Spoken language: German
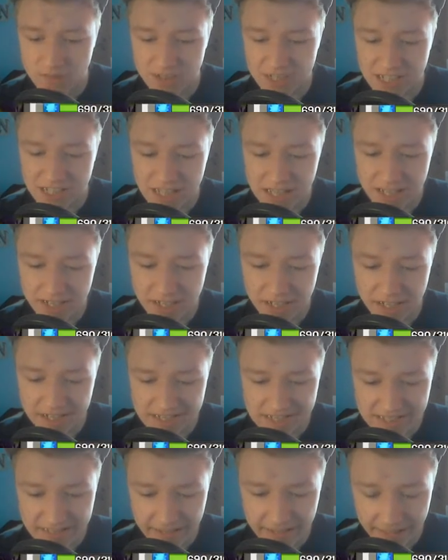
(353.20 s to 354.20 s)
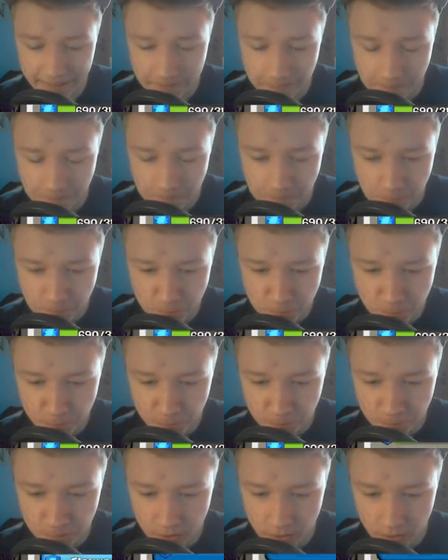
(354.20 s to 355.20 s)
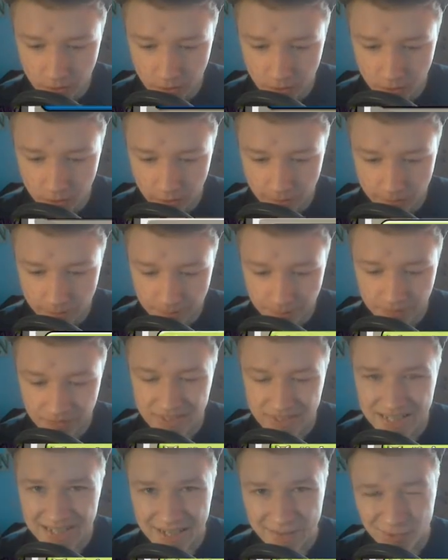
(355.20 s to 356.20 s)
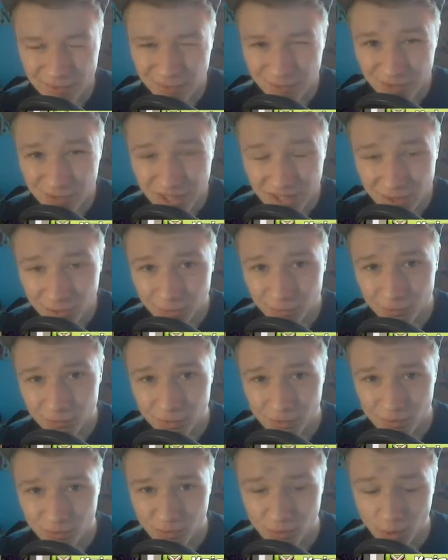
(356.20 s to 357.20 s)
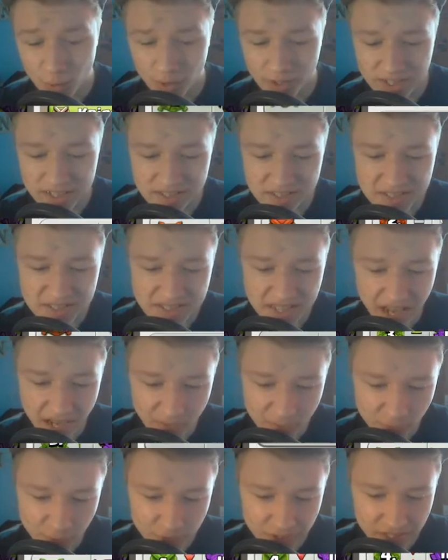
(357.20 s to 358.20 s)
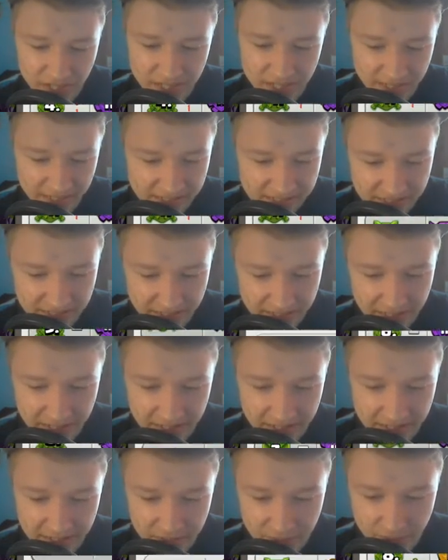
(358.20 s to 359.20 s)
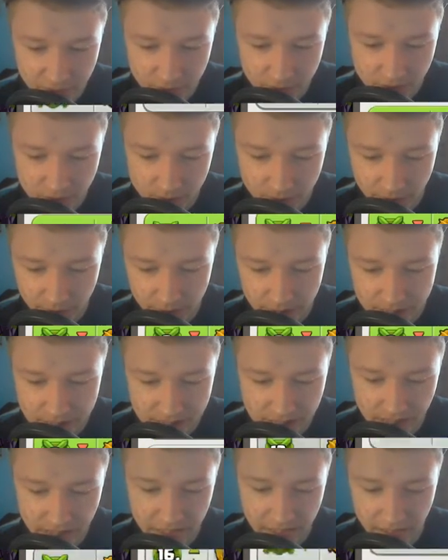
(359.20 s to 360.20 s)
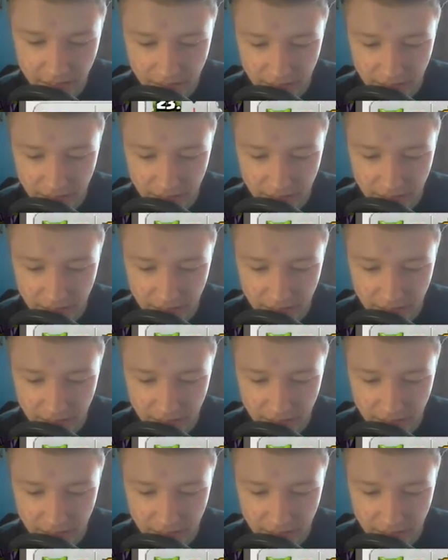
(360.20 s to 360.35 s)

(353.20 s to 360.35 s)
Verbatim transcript: Clan ansehen. Ähm, die Level 4 und 5 Mauern, das Design von denen hat sich geändert. Und wir müssen mal bei niedrigeren